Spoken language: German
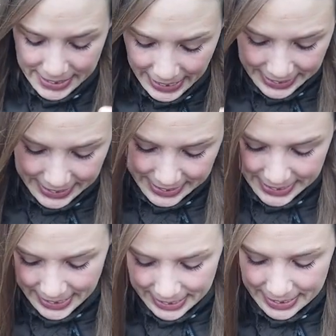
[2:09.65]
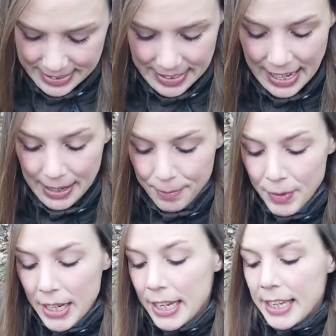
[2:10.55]
Kann ich nicht anders sagen.
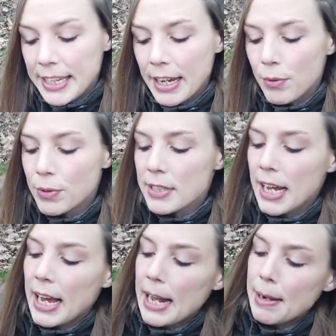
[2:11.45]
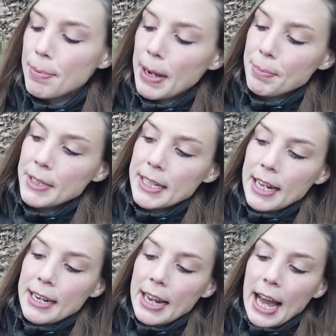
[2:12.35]
Hier unterhalb habt ihr
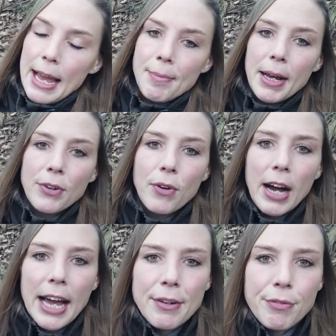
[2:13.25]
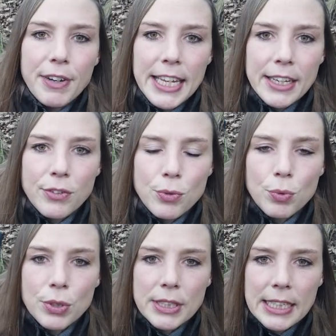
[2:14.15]
dann einmal noch ein
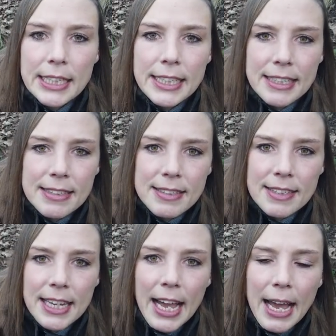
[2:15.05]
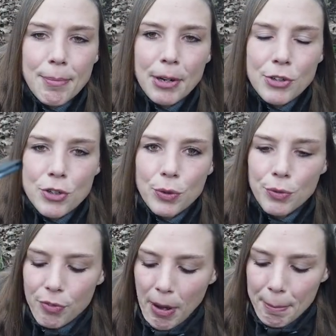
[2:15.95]
Pflegetuch drin. Das ist hier einmal
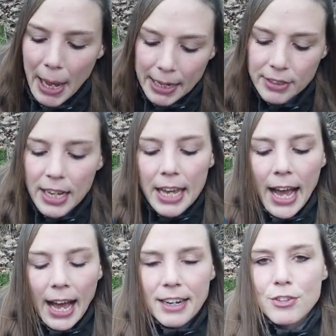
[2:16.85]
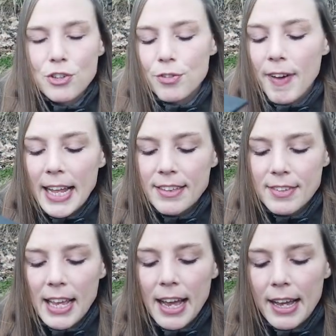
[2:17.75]
schön verpackt, alles
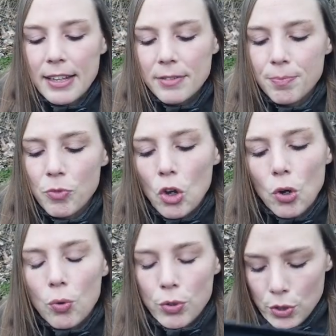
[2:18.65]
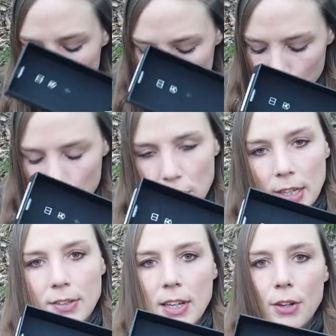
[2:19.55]
schwarz gehalten und so sieht
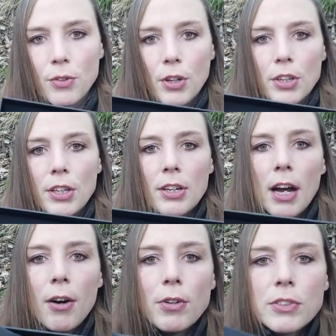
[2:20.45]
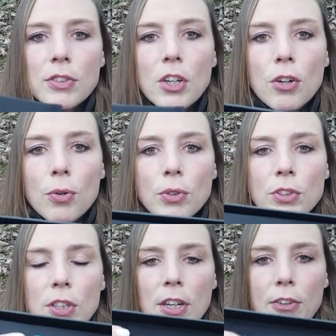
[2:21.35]
das Kartönchen aus
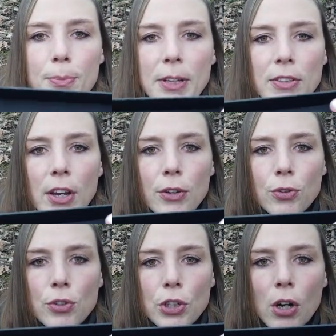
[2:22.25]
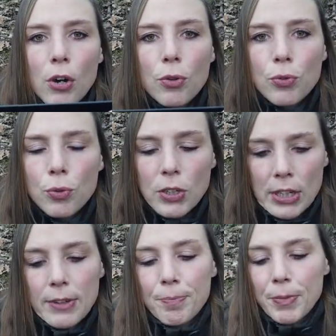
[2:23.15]
und das Messer ist hier so
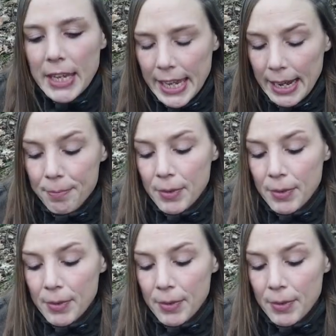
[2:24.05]
drin. Ja.